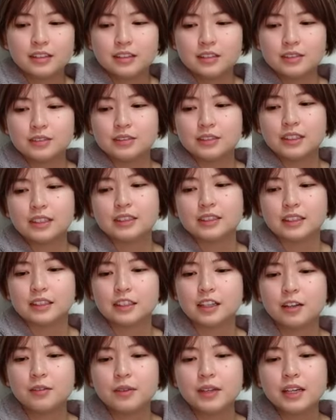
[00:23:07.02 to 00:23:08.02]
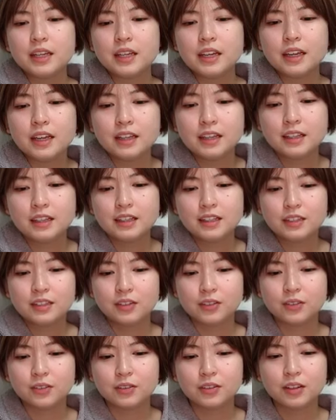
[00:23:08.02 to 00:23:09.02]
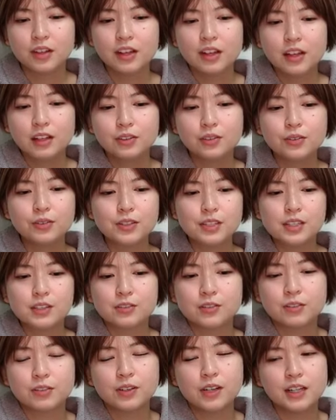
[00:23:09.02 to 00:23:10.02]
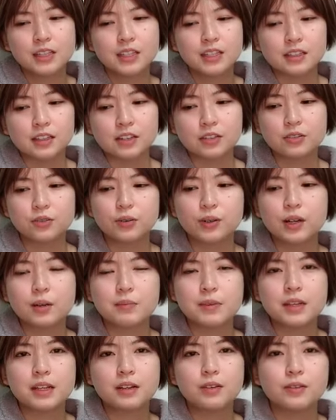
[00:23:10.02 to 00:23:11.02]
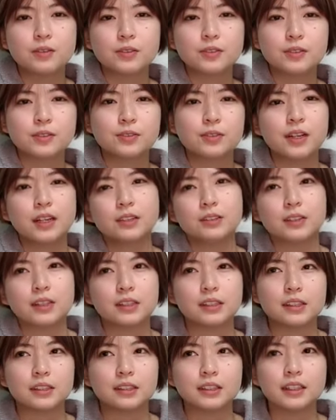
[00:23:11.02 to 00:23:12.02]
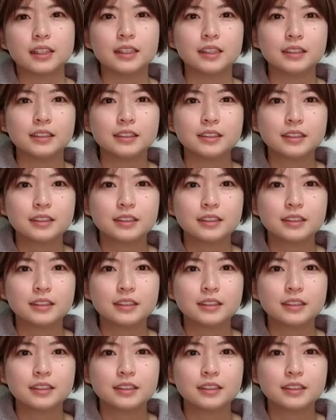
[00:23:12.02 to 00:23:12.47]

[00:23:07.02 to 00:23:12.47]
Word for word: そうなんか髪その当時のゆかさんが黒髪ロングストレートだったから